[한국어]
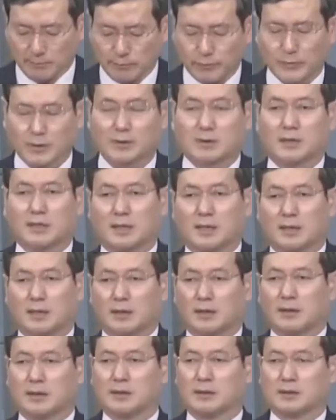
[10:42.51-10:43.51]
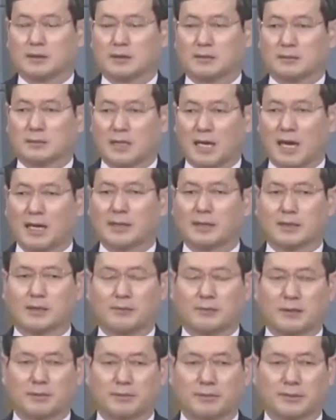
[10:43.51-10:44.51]
그러니까 여러분 하나님
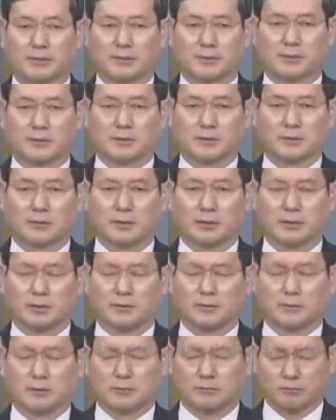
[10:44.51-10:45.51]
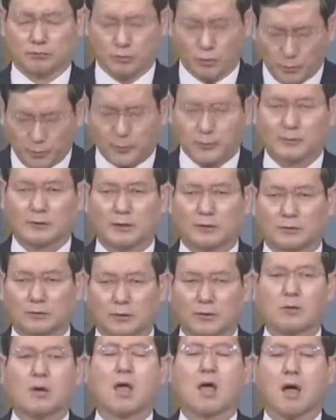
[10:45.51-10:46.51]
앞에서 저와 여러분이
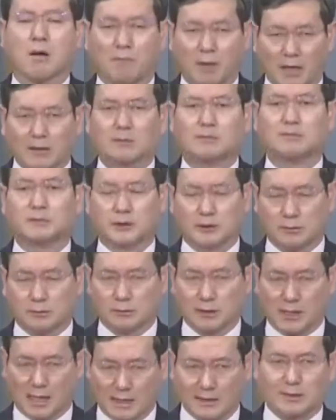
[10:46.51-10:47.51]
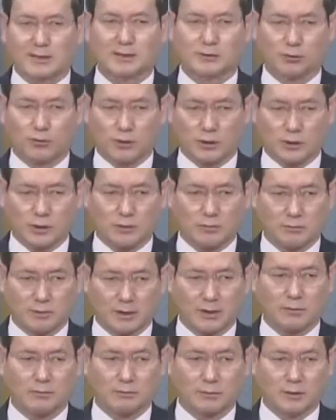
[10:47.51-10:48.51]
무엇보다도 바른 믿음을 가질 수 있기를
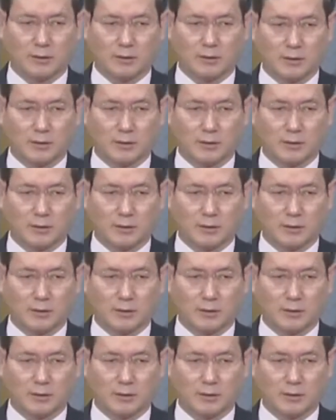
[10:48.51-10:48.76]
바랍니다.